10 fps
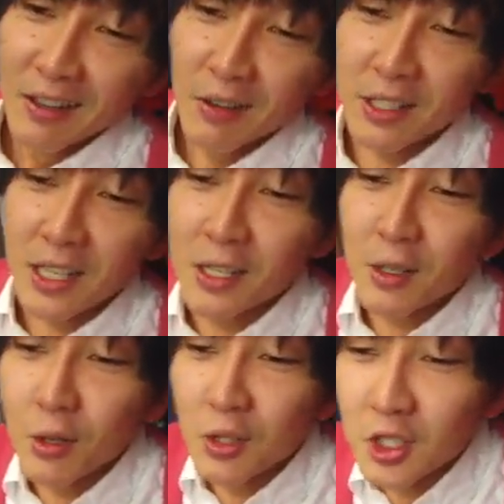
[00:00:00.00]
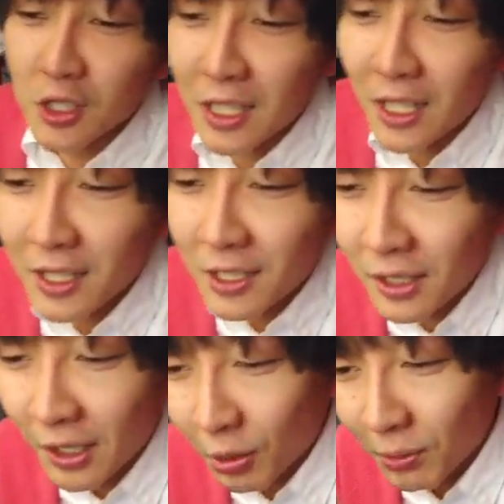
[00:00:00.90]
267人ぐ
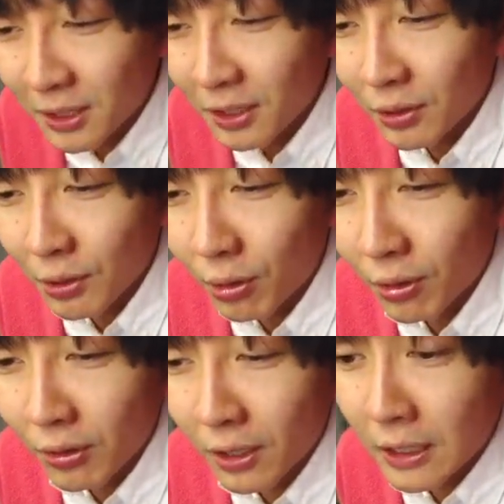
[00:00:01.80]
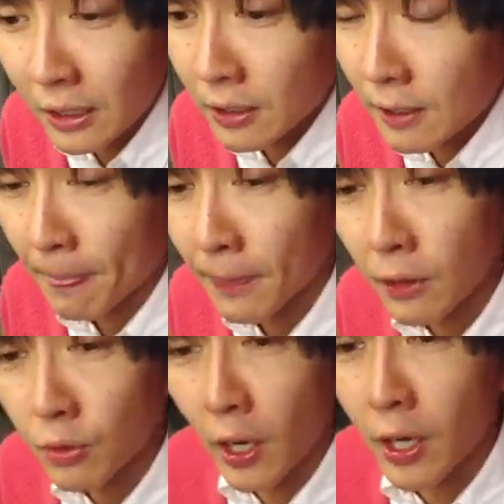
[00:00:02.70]
らい止まってるよね、フォロワー。だって
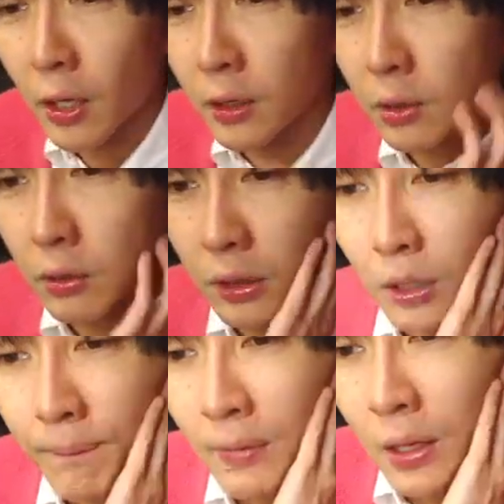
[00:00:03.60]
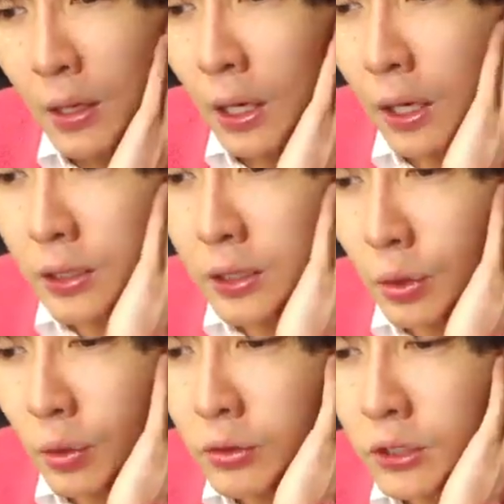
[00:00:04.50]
結構早かったよ、俺。あれだって
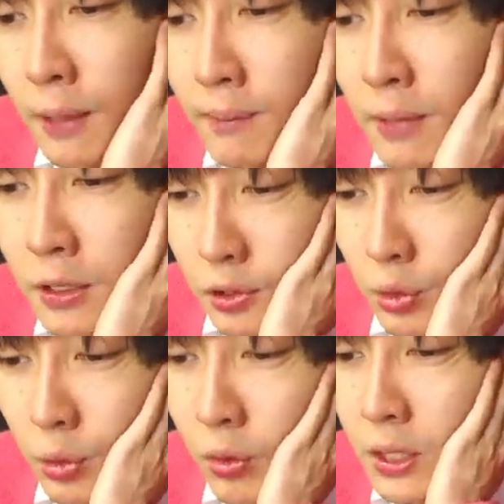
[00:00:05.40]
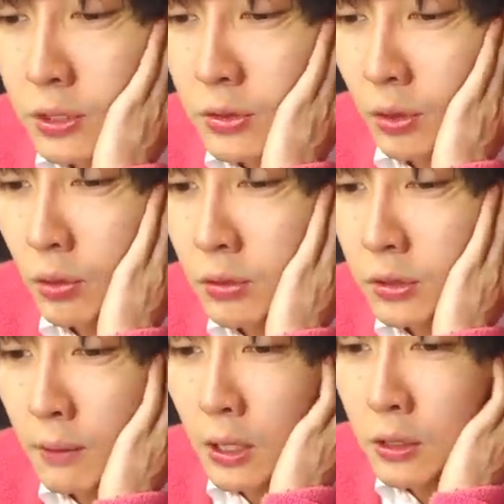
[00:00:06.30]
6年前ぐらい、そう、フォロワー少ない。6
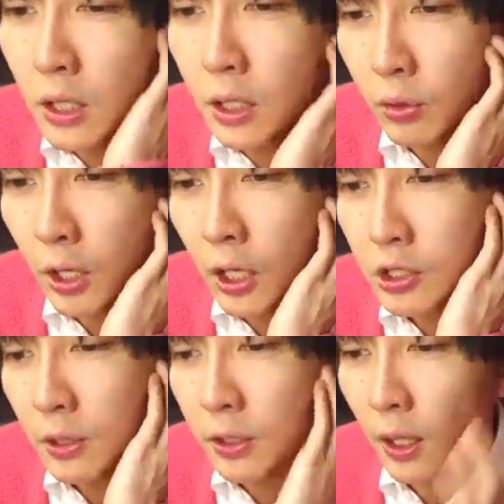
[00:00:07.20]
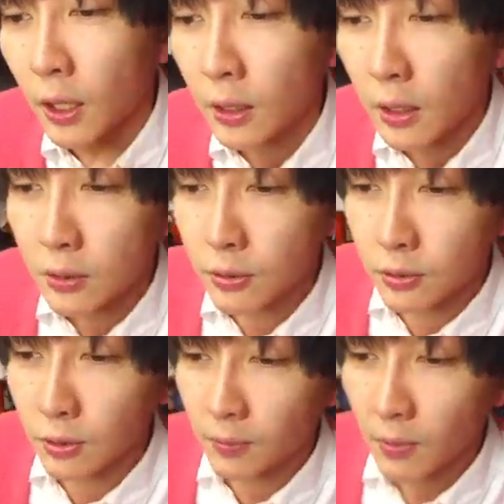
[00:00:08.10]
年前ぐらいに俺始めて。そう
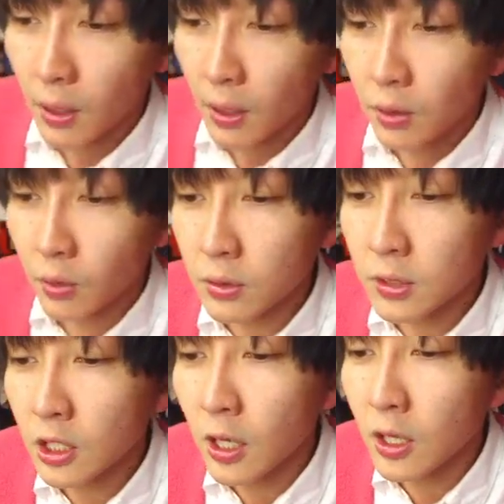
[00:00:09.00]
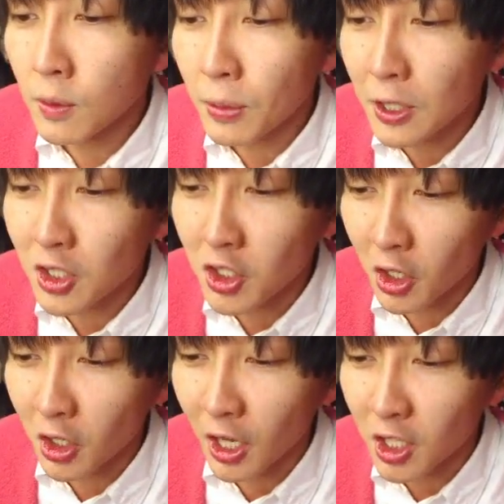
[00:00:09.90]
そう。のこさんが指パッチンし
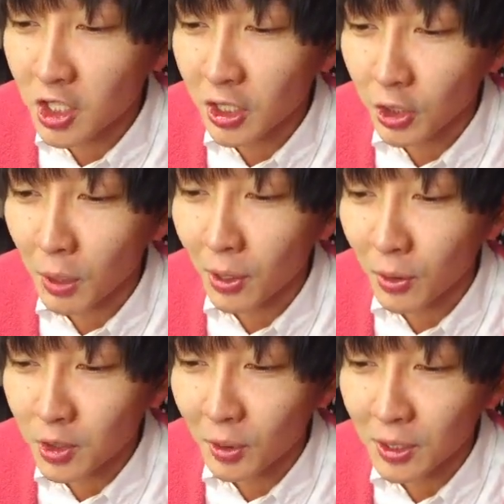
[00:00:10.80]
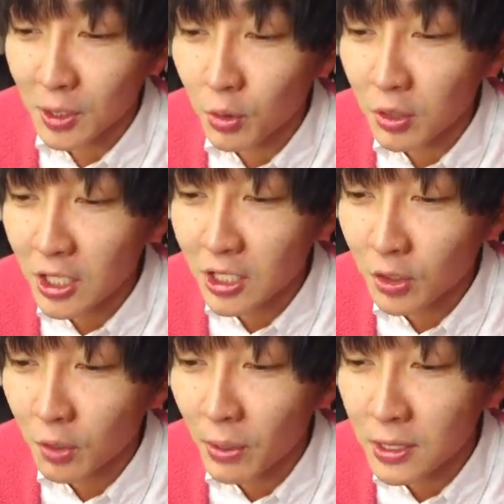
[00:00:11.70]
ながら走んないとダメなの。ちょ待って、そんぐらいしな
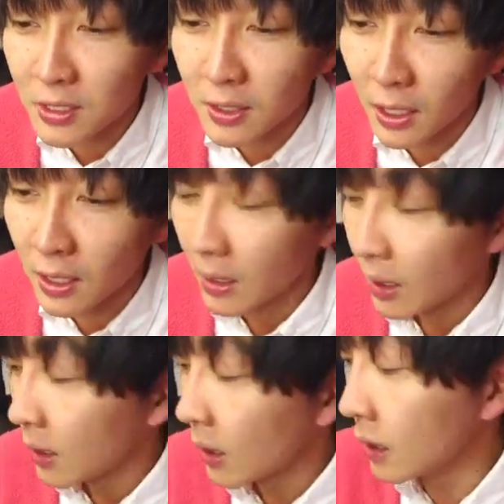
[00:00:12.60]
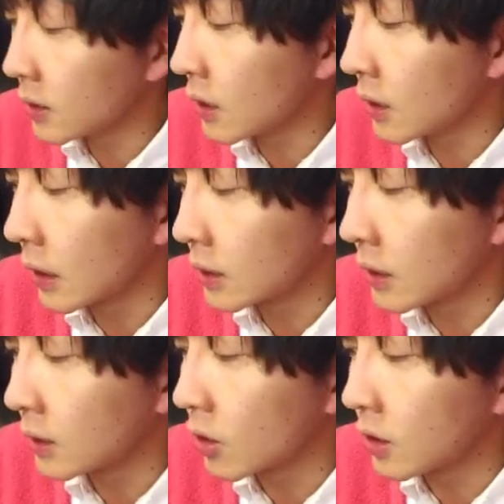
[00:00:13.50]
いとバズんない。あれだよ、だっ
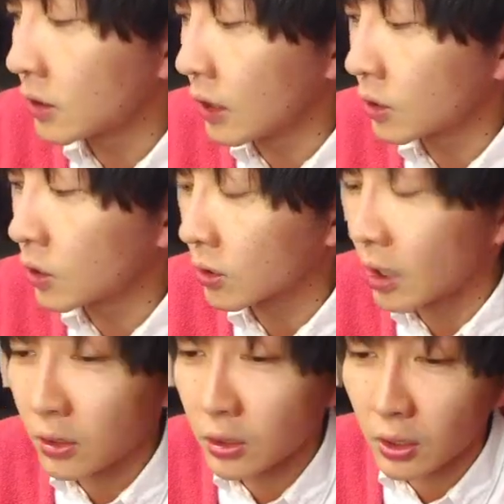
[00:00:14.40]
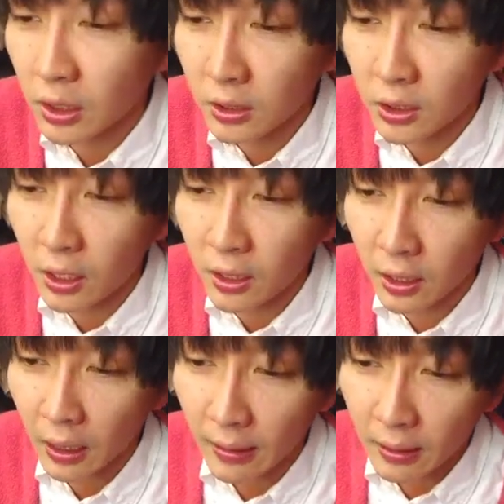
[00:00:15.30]
て、ティックト、ティックト、ティックト、ティックティック、
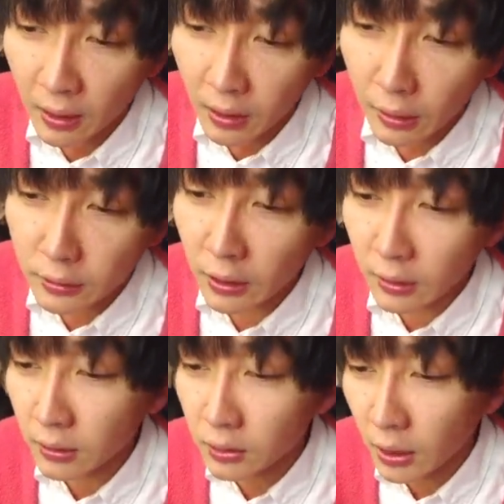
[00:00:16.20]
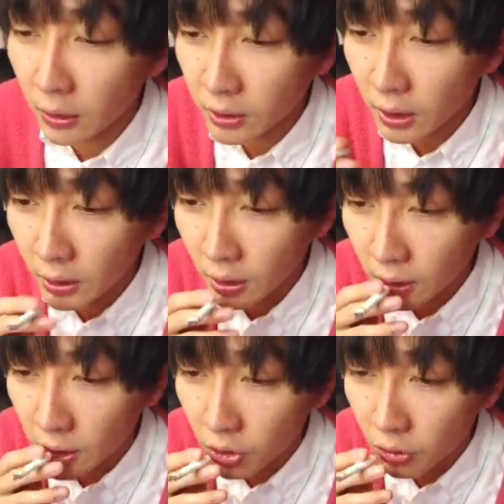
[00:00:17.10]
ティックティックティッキー
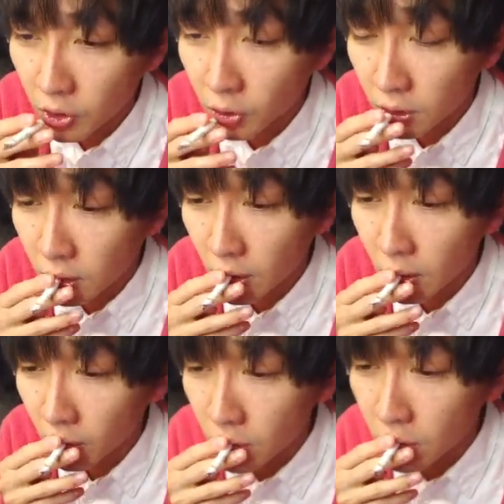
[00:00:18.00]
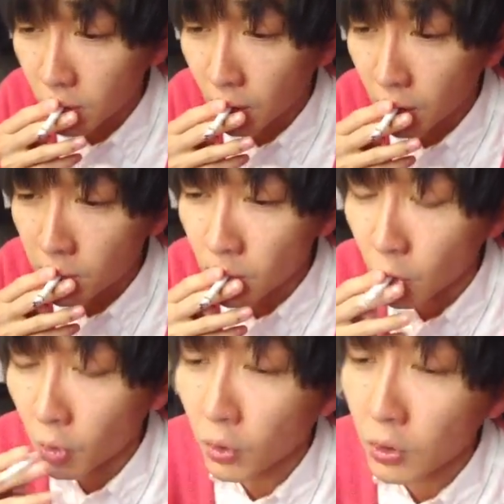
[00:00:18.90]
たちよ。ちょっと教えろ、教えろ。
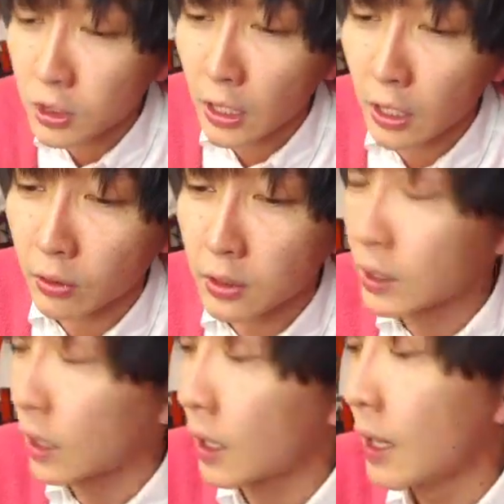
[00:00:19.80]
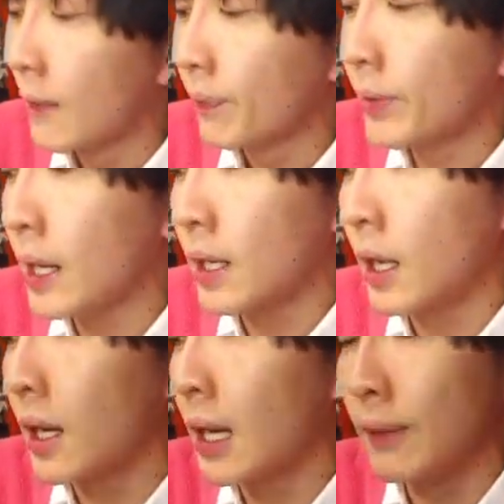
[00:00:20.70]
投稿しないの。いや、だから、誰
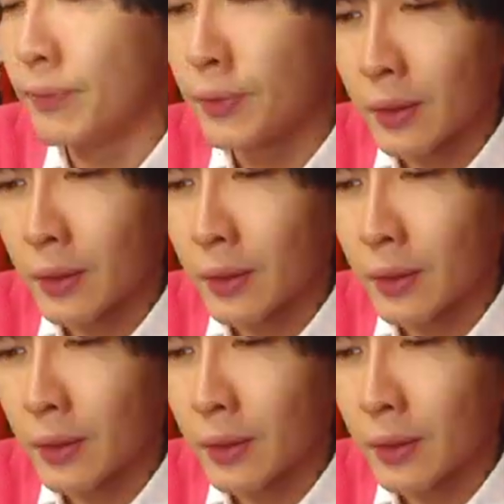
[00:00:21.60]
かが、